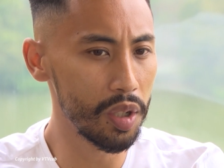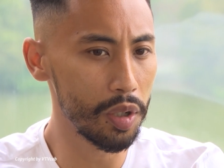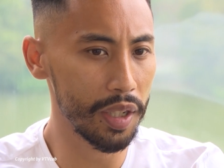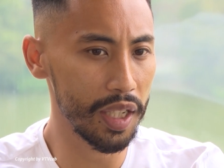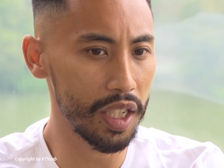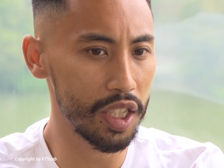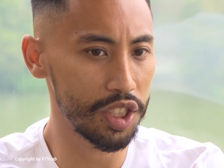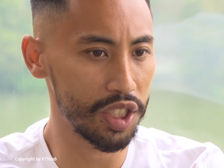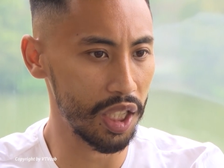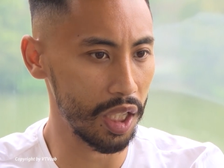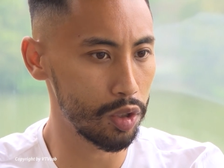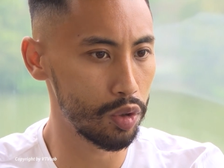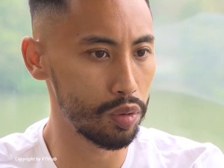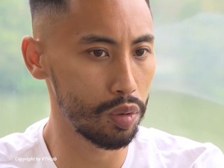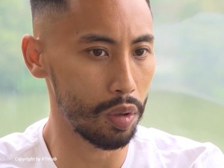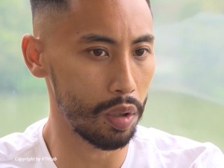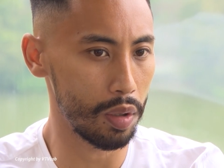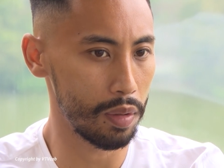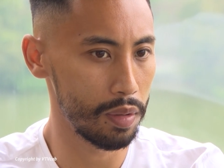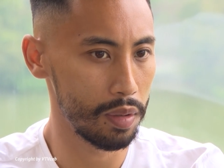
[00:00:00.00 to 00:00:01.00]
Tôi mới ở đây
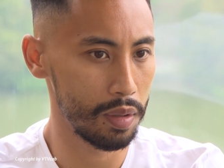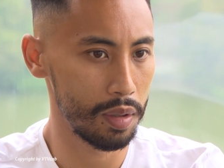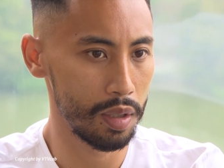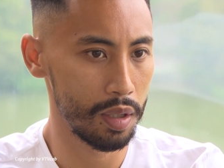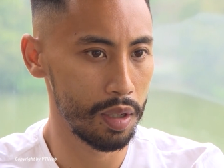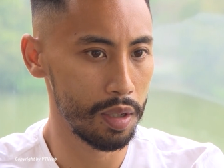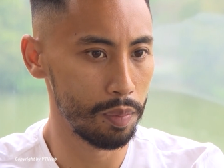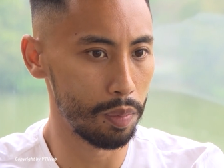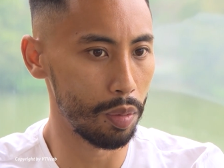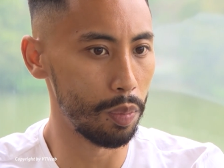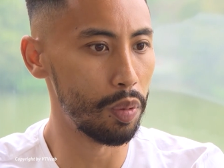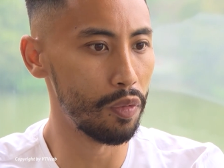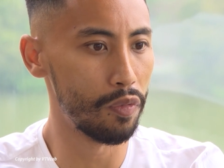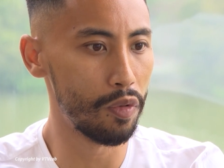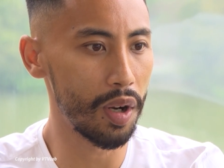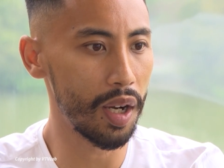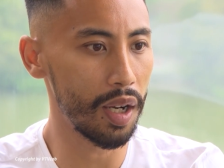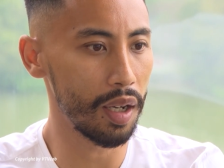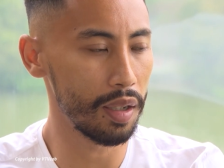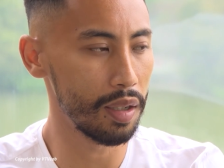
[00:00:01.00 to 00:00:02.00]
được bốn tháng,
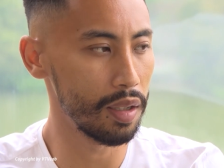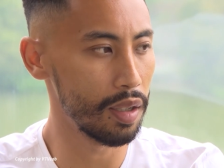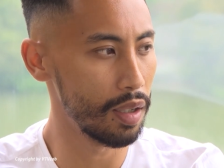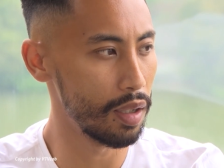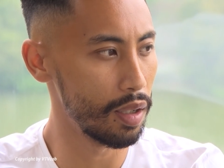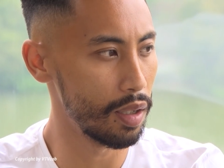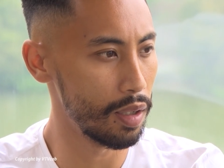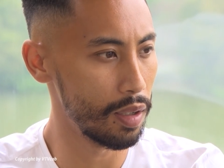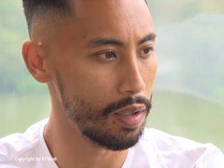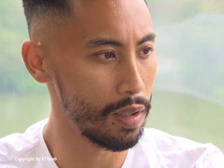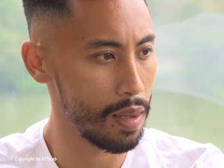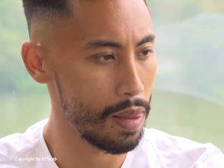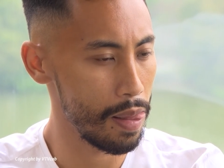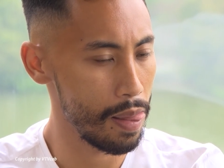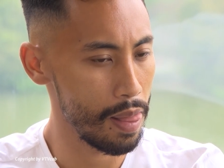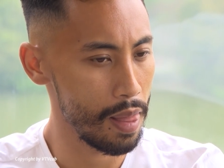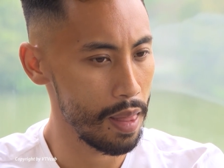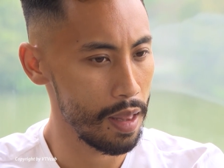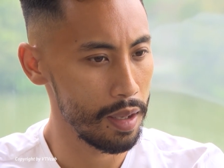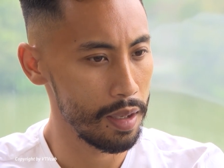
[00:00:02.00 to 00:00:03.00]
mọi thứ phía trước vẫn còn
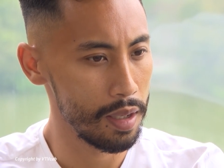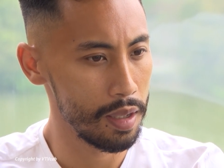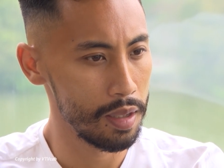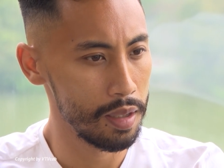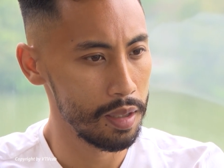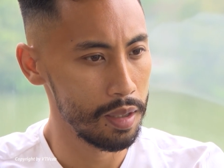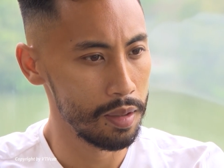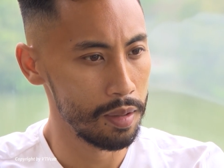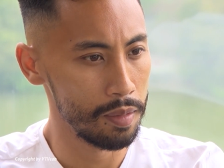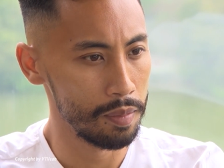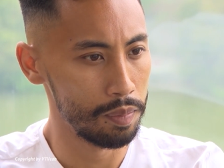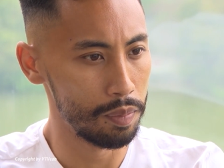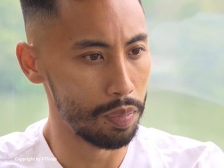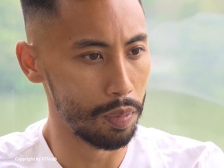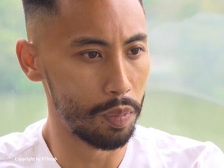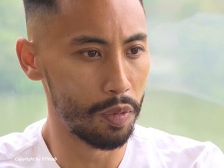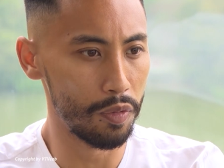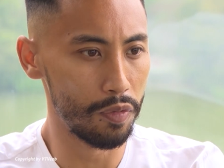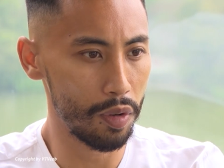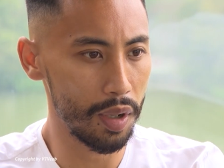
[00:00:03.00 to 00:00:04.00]
rất khó khăn,
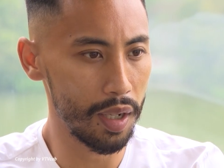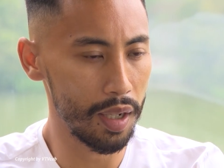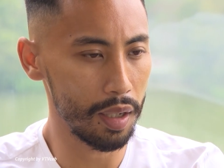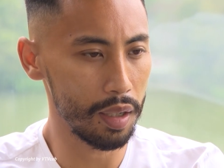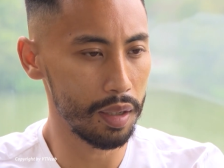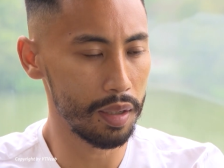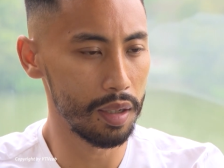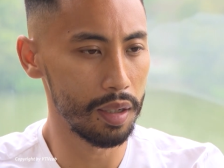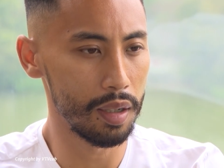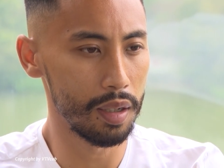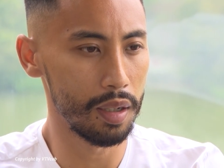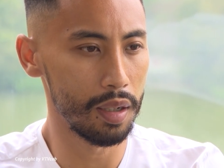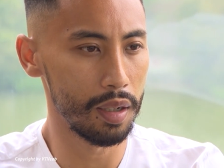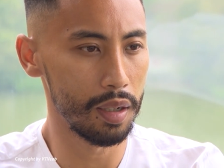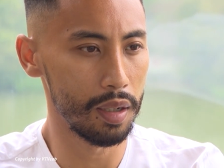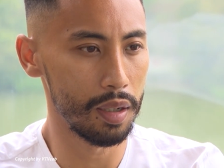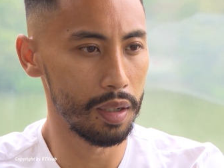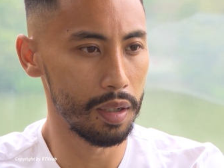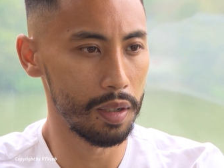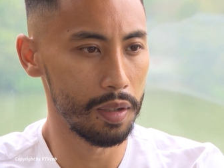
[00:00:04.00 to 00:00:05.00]
nhưng tôi chấp nhận các thử
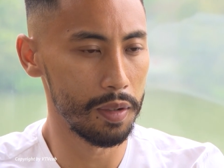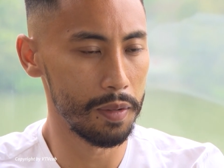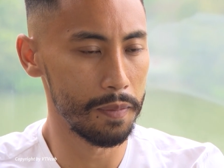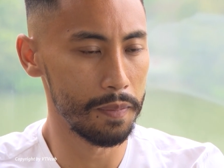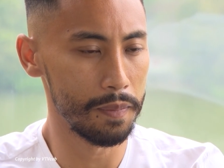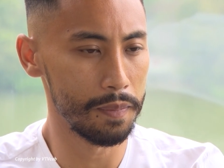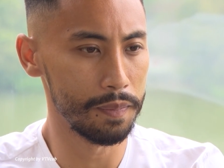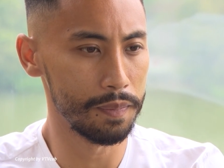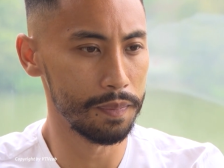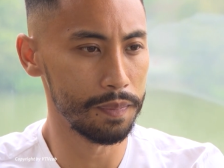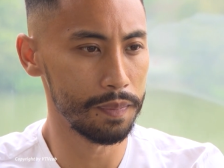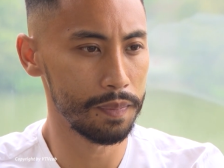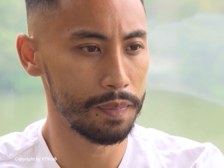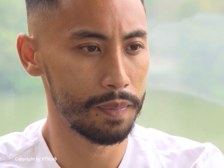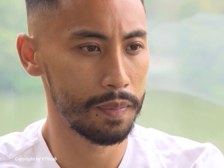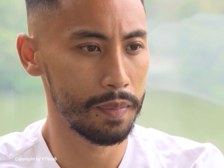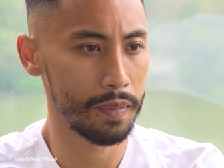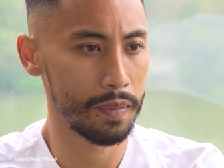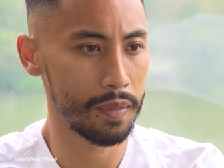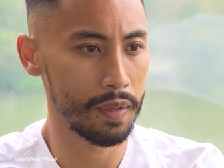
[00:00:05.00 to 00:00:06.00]
thách trong cuộc sống này.
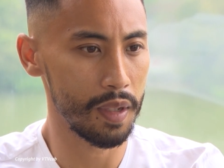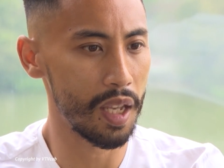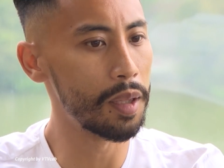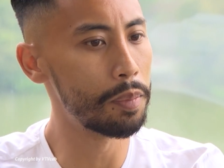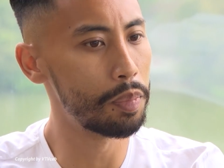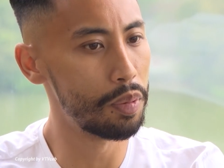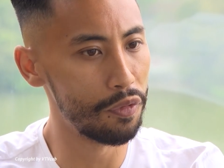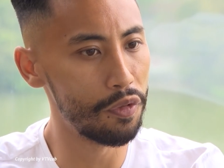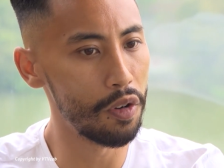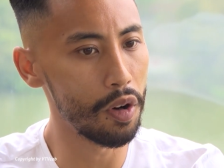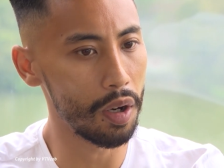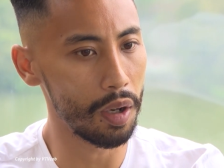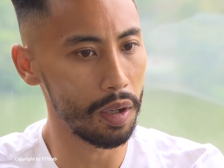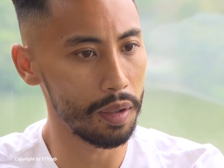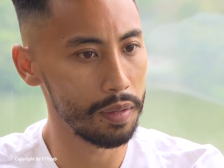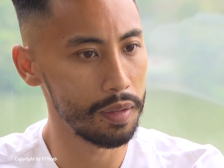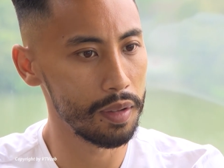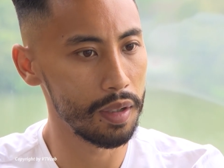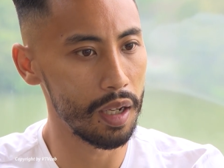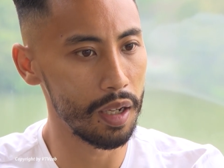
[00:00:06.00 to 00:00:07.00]
Không có vấn
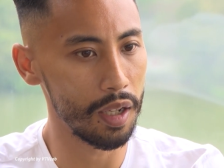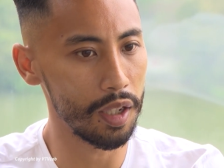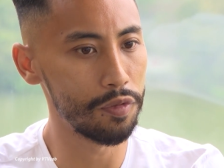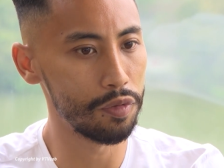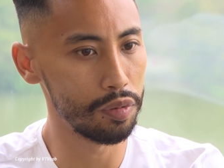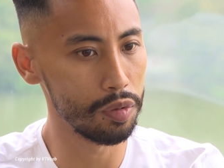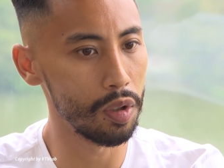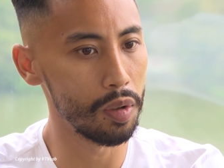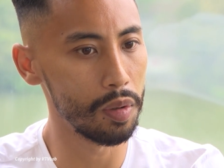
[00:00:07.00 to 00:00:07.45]
đề gì lớn đối với